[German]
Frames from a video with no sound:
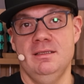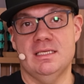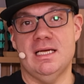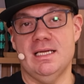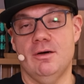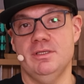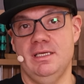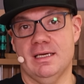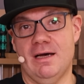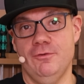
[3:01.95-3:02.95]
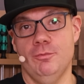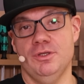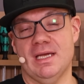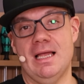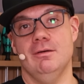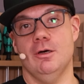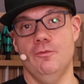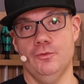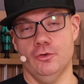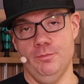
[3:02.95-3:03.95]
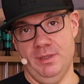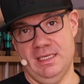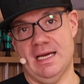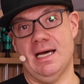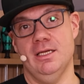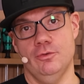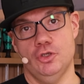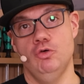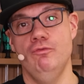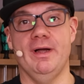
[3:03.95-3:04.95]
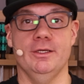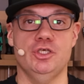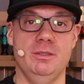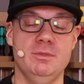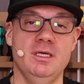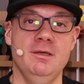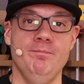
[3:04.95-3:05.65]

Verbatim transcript: dass halt auch die Kraftübertragung aufgrund Pedale und Schuhwerk stimmt,